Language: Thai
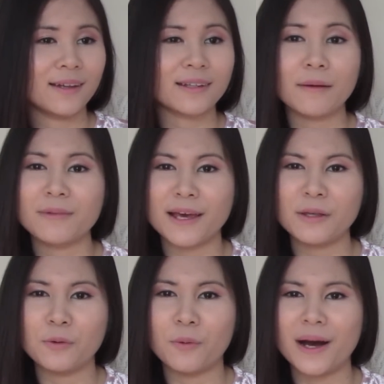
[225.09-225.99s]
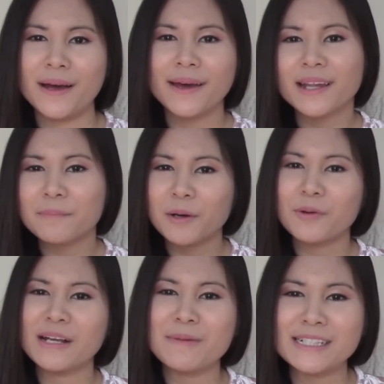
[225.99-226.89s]
ทำอะไรอยู่วะทำไม
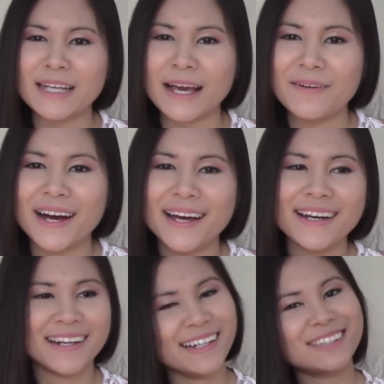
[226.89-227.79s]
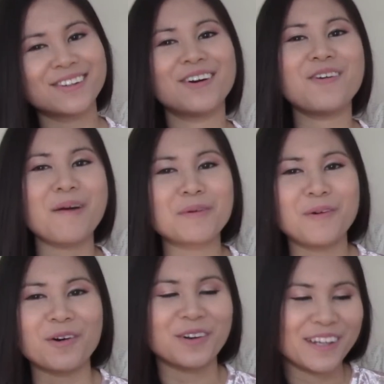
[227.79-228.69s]
วันนี้ไม่เช็คว่าเฮ้ยส่งข้อความไป
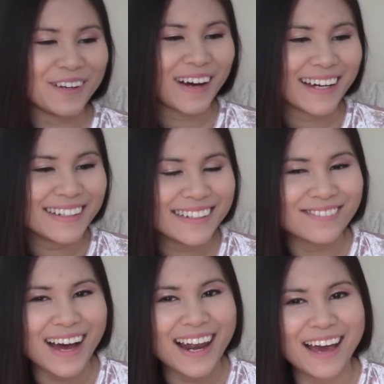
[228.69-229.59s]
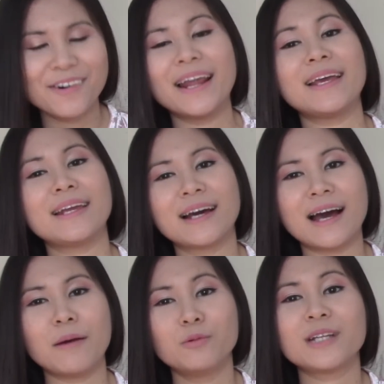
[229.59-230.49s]
บอกหน่อยดีกว่าถึงบ้านแล้วอะไรเงี้ยนะ
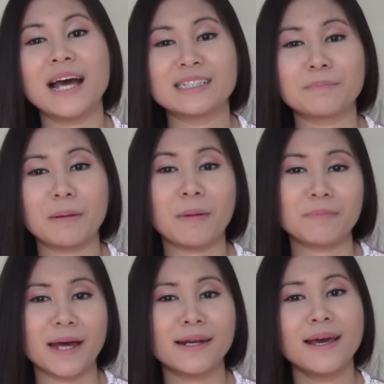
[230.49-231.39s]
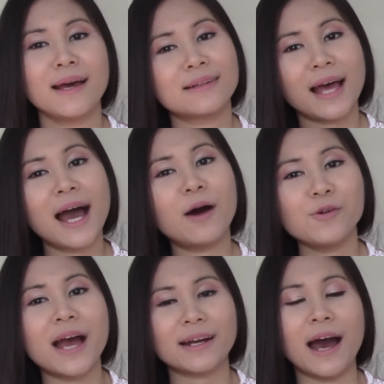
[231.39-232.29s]
คะผู้ชายจะเป็นแบบนั้นถ้าเขา
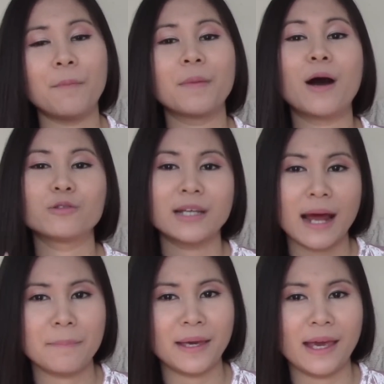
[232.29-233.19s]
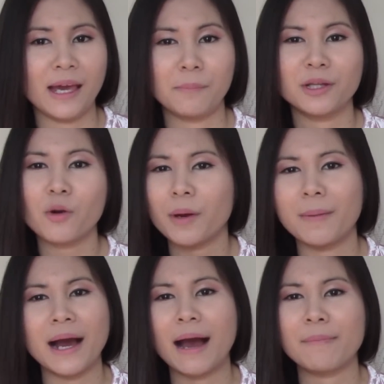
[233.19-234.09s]
อยากทำเขาจะทำเองไม่ต้องไป
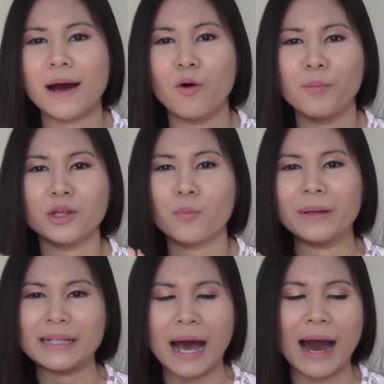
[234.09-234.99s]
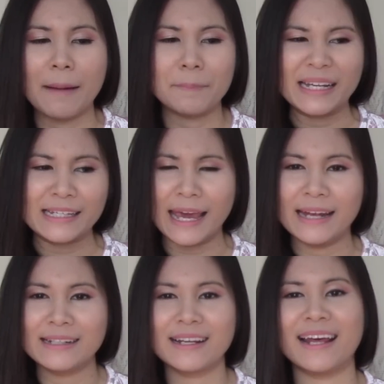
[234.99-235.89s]
บังคับเขาไม่ต้องไปถามไป
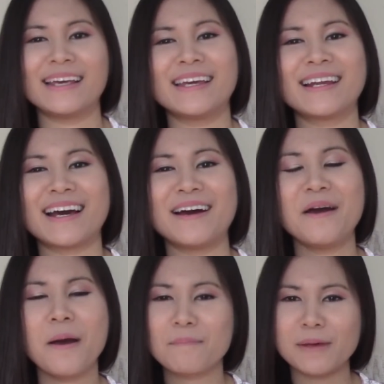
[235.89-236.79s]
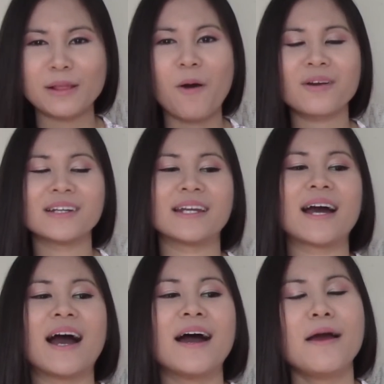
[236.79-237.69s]
เค้นอะไรเงี้ยนะคะไม่ต้องเลย
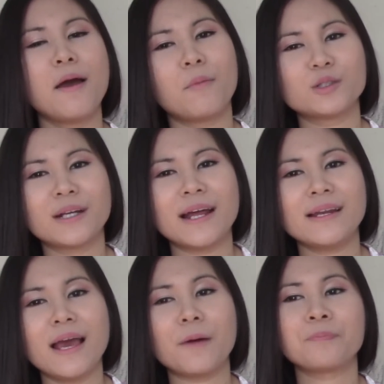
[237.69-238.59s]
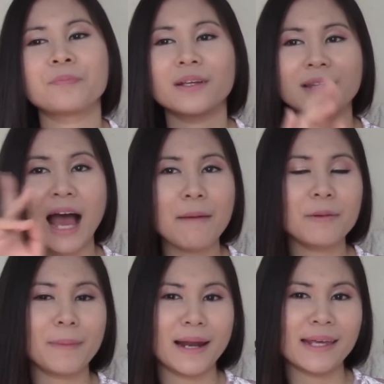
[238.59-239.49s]
นะคะเพราะฉะนั้นเนี่ยถ้า
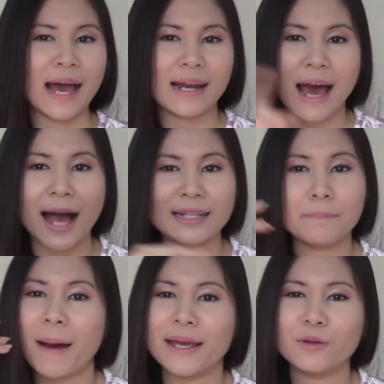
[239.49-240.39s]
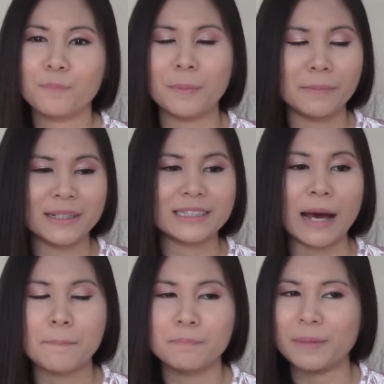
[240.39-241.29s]
มันเป็นระยะทางที่ไปเป็นประ
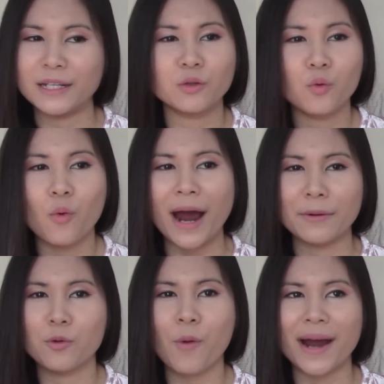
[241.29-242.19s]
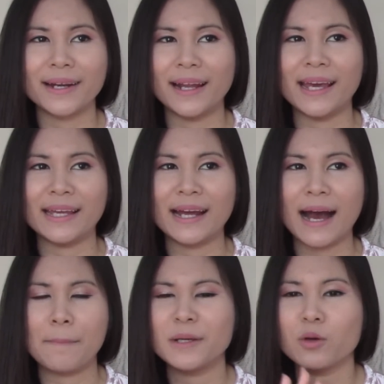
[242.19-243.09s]
จำเป็นทุกวันทุกวันอะไรเงี้ย
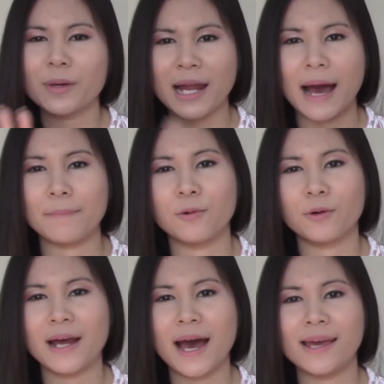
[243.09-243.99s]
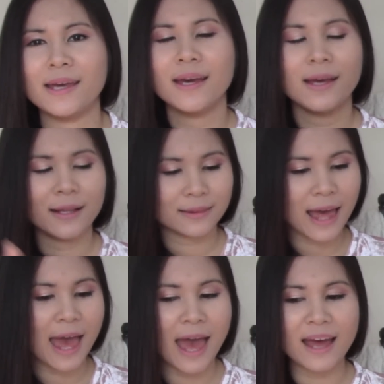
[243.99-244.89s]
นะคะไม่ต้องไปถามเขาก็ได้แต่